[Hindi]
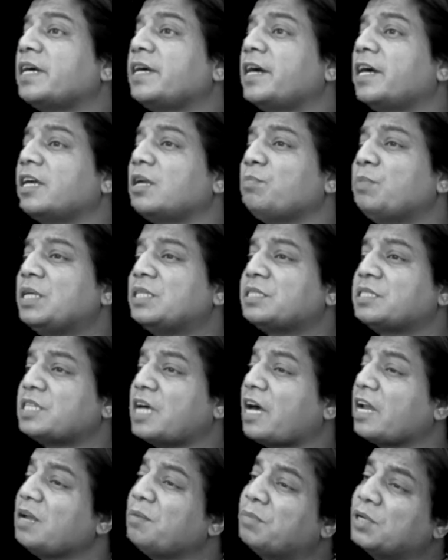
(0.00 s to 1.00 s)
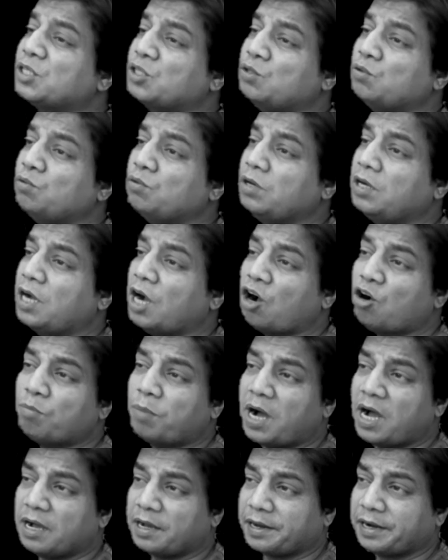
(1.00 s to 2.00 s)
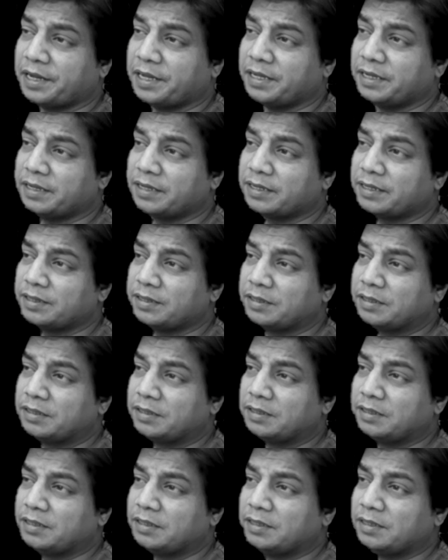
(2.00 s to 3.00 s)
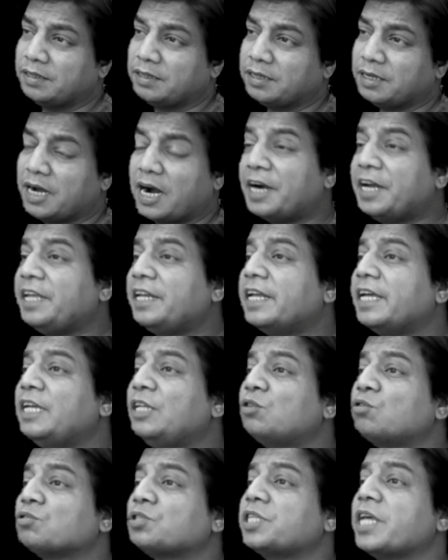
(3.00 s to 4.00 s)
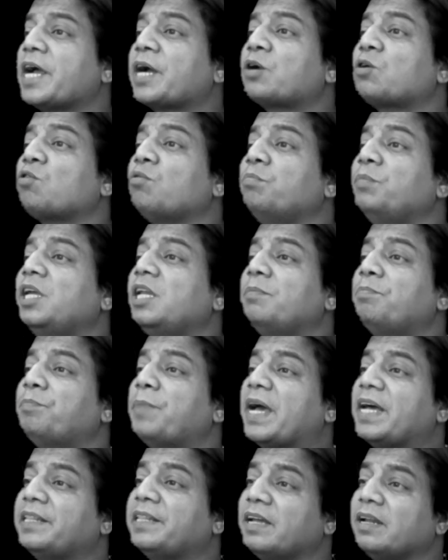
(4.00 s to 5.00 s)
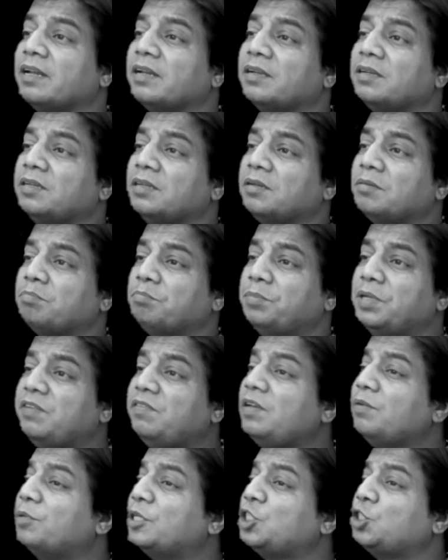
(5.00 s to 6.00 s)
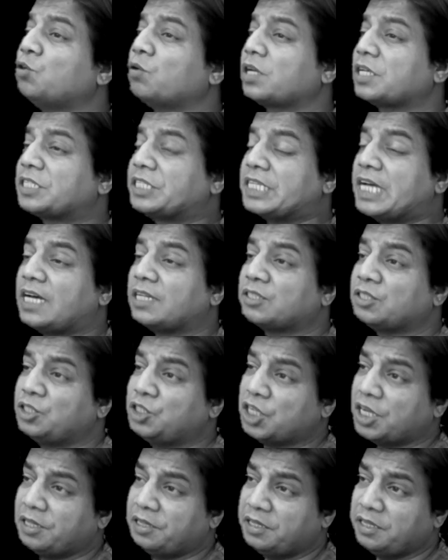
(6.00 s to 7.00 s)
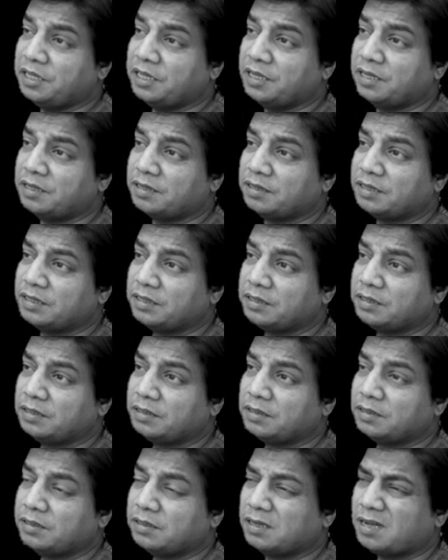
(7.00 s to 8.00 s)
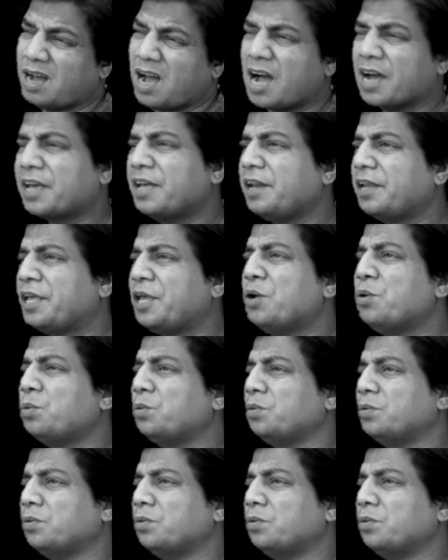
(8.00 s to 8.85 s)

संकट में सारे मजदूर गांव भाग रहे हैं गाड़ी नहीं तो सैकड़ों मील पैदल बीवी बच्चों के साथ चल दिए आखिर क्यों